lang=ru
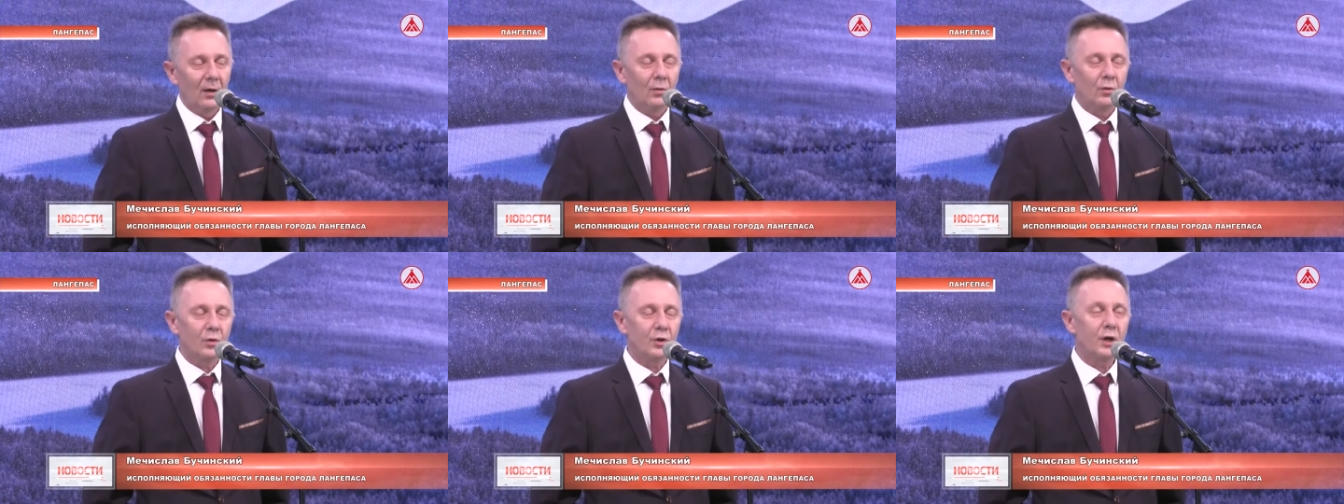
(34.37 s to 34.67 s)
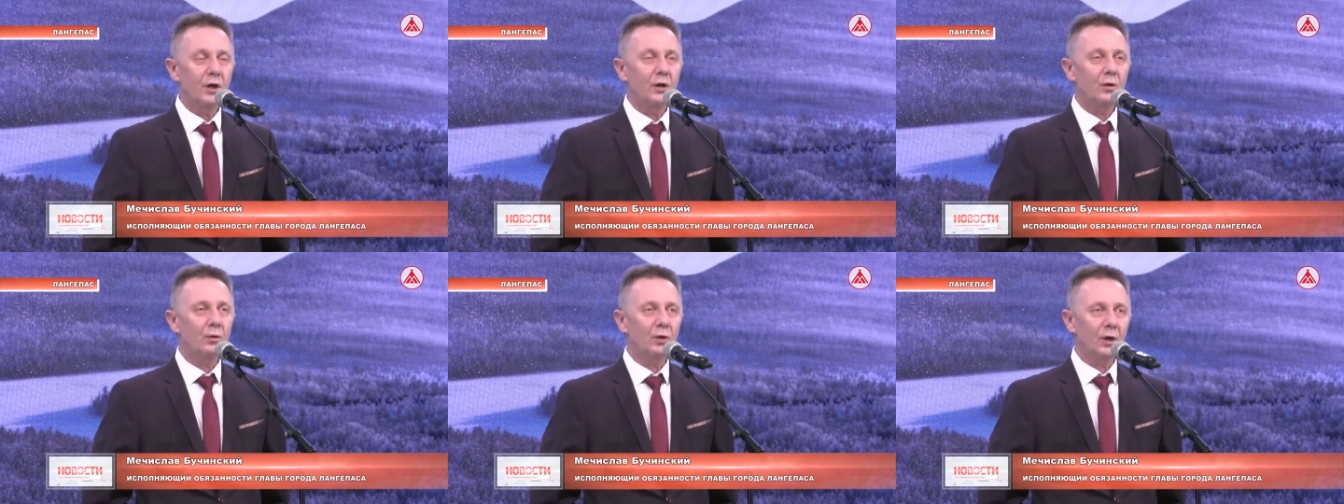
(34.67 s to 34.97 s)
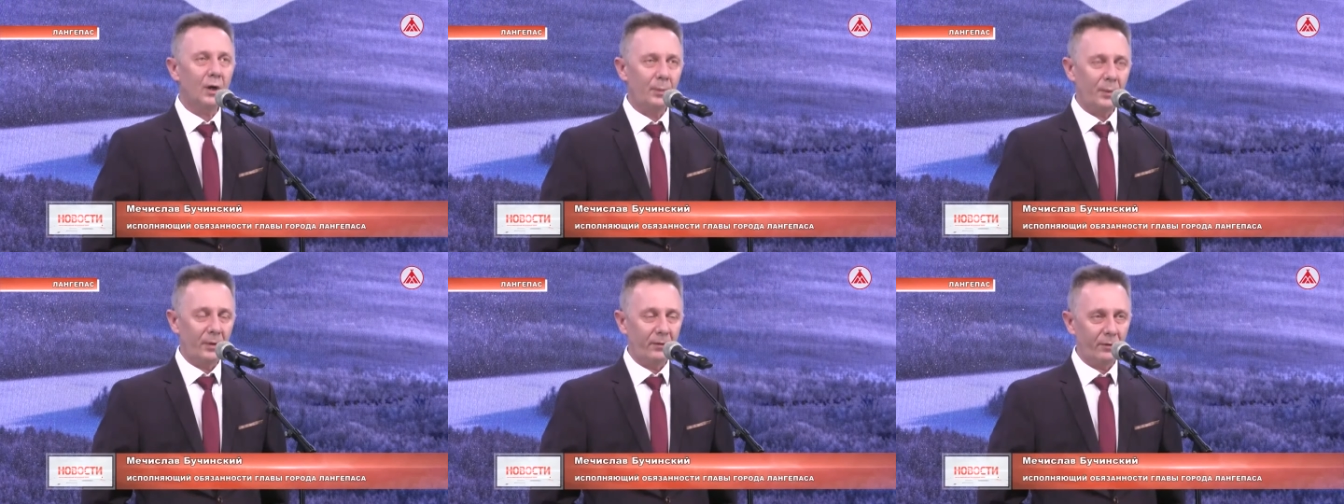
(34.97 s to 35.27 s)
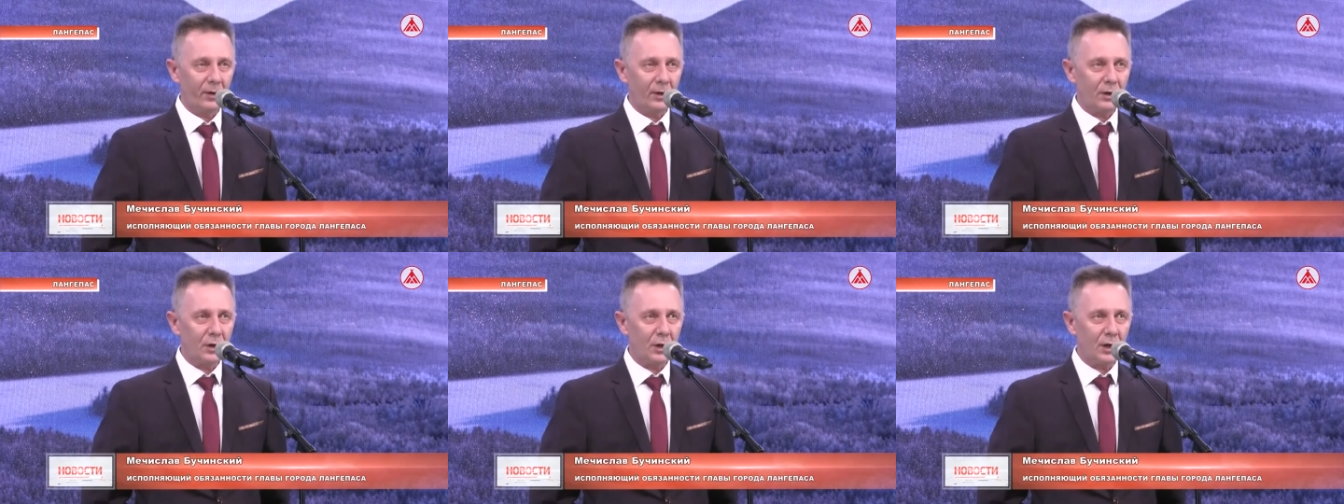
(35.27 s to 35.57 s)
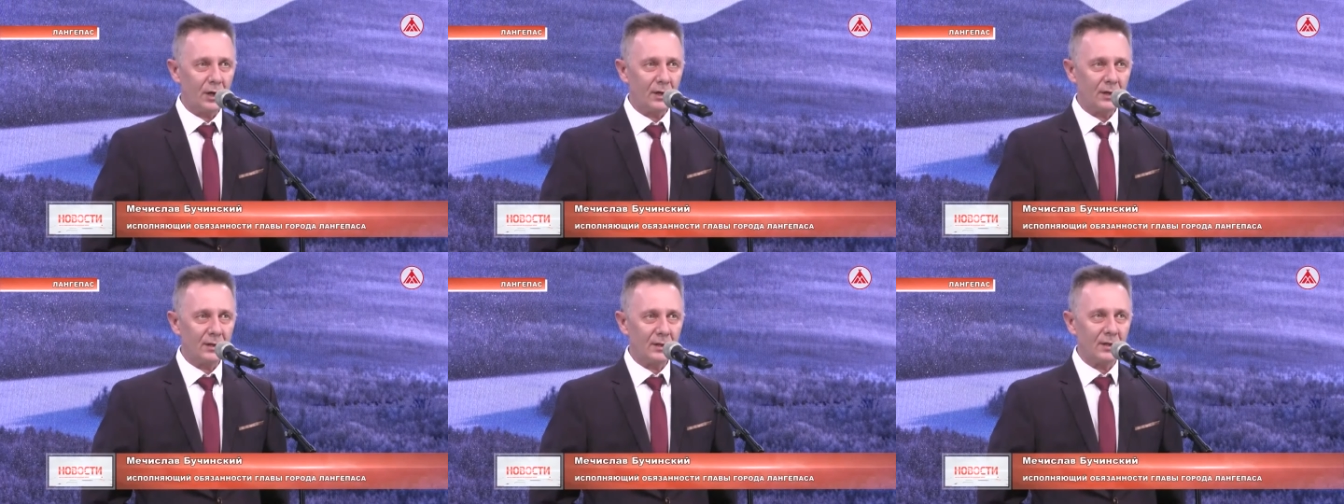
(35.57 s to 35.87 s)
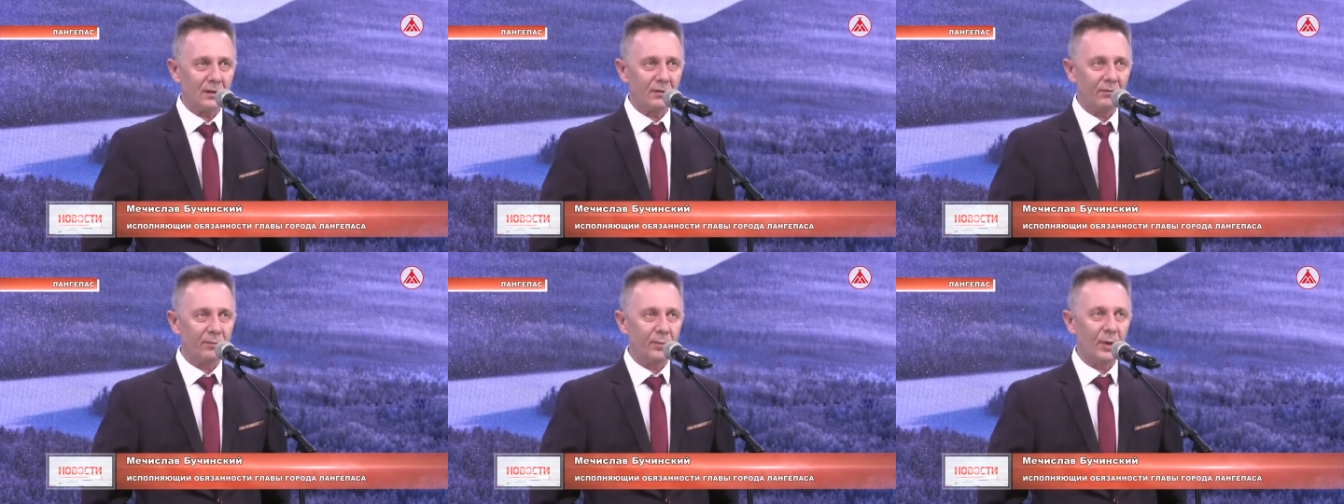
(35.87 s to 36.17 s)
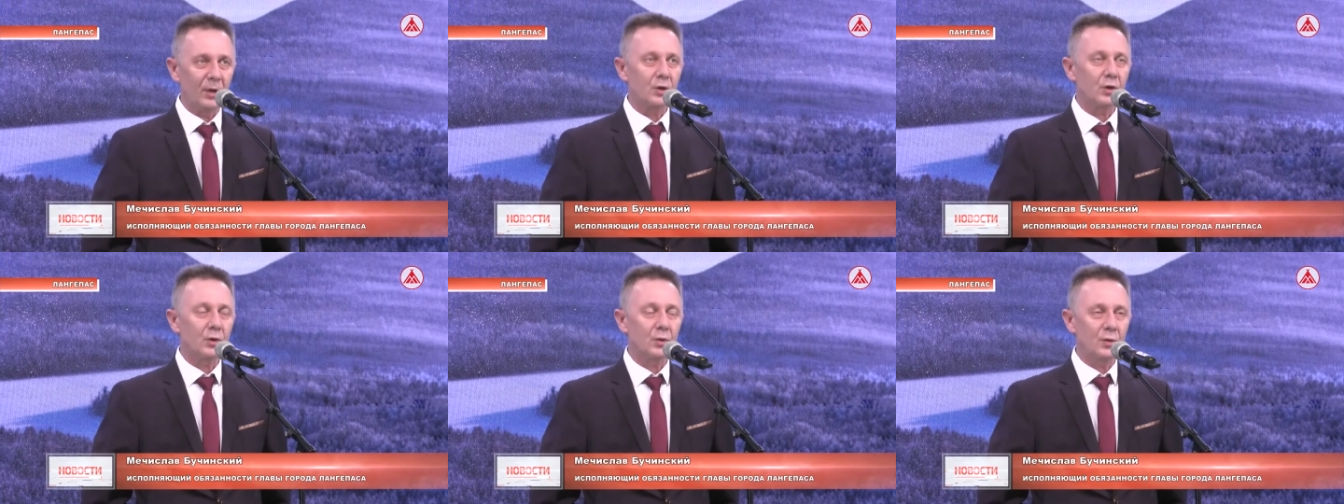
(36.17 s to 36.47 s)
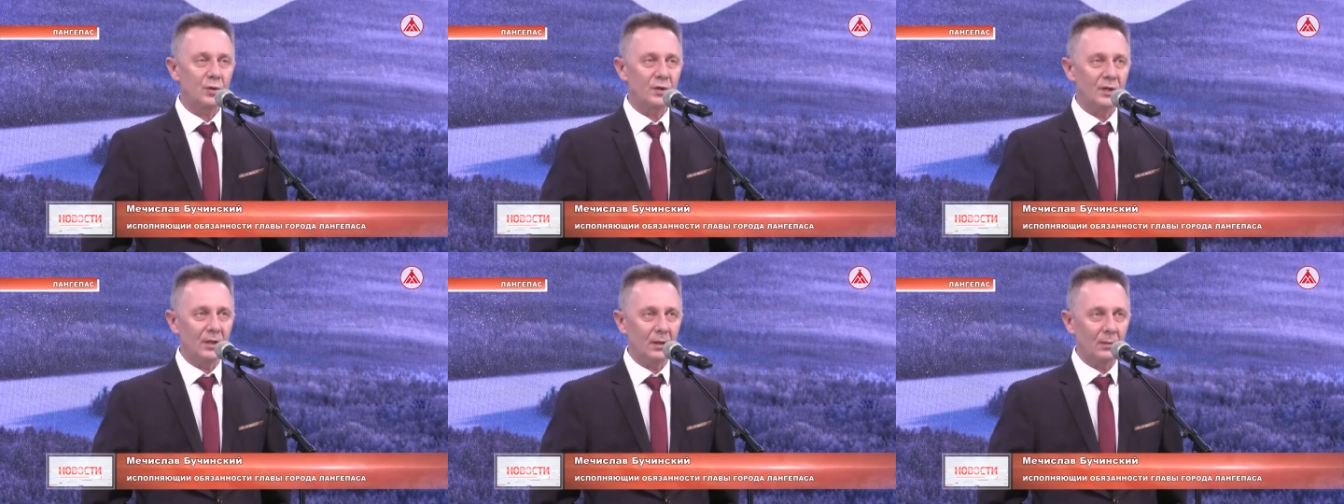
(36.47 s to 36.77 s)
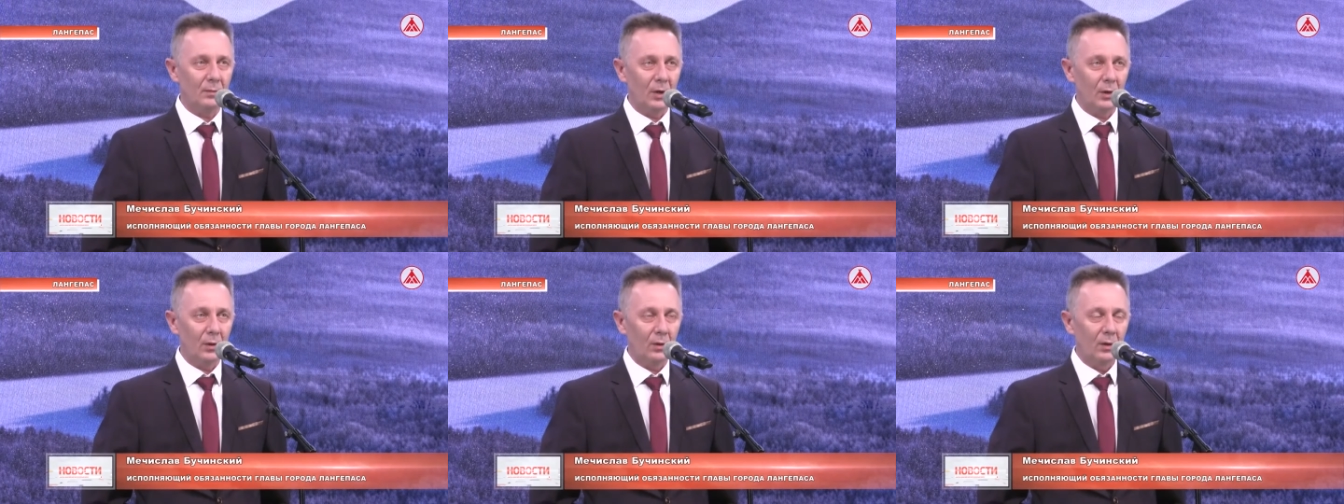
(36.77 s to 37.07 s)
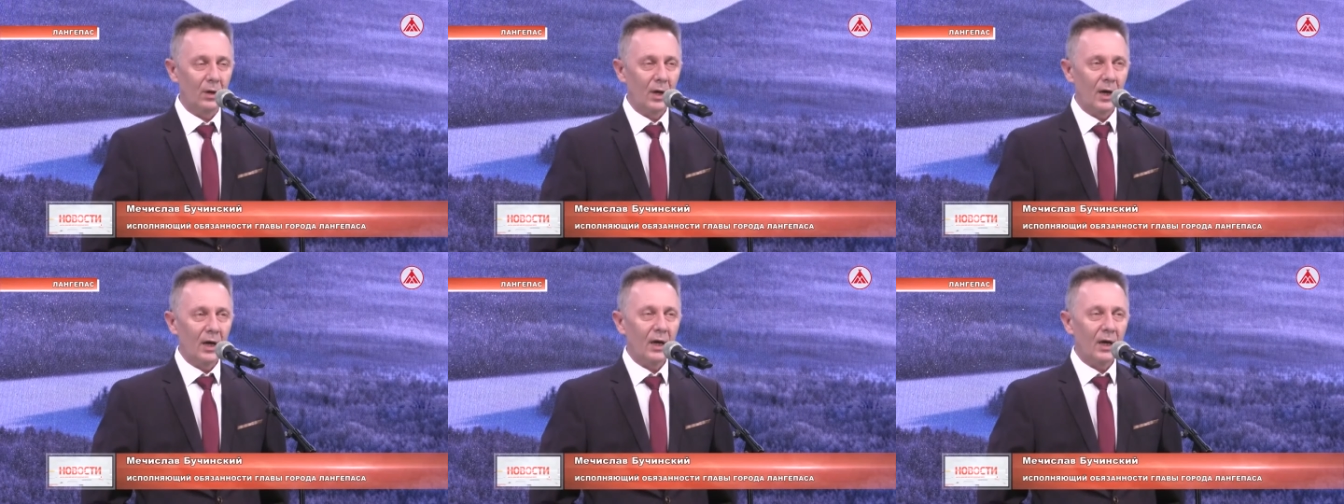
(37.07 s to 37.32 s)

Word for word: Уже югра превращается в большую землю.